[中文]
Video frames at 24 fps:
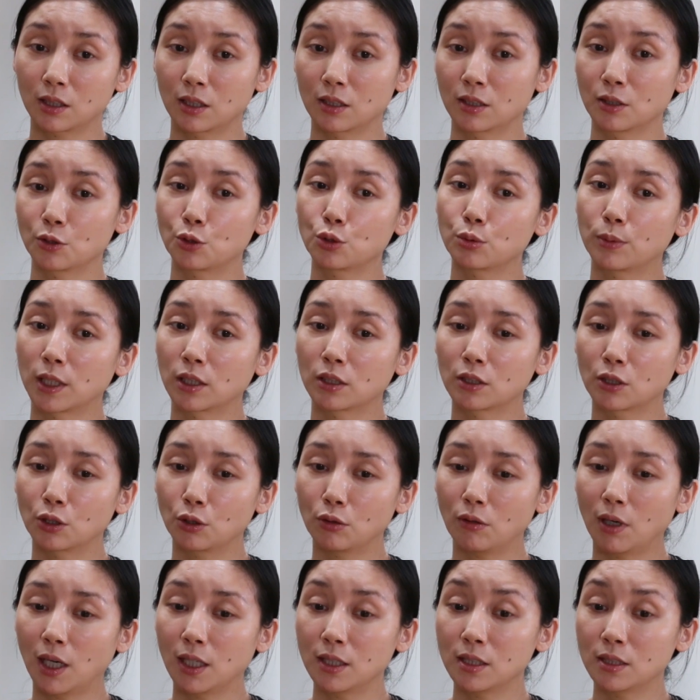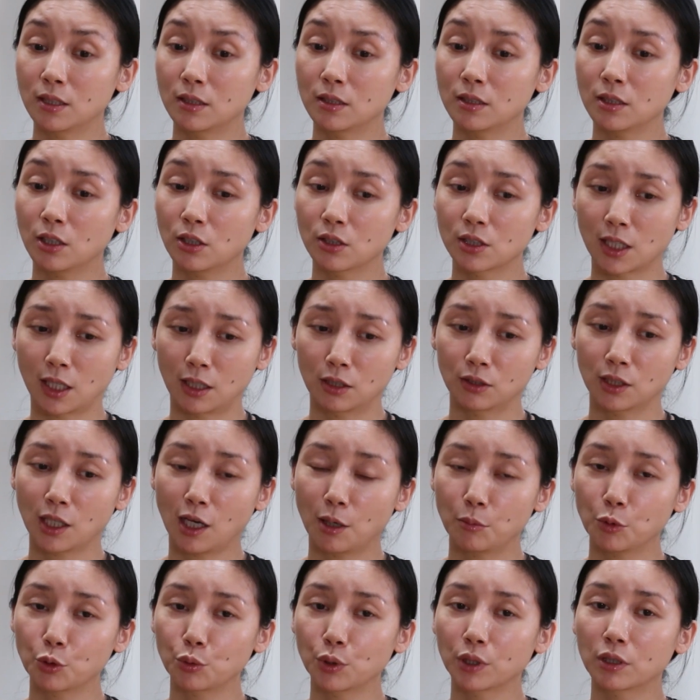给出版社画一些教材，
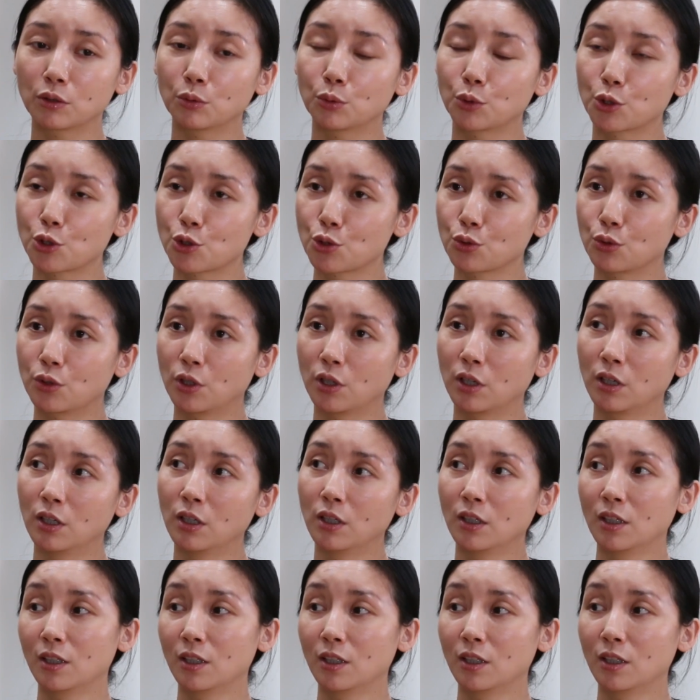他们会跟我说，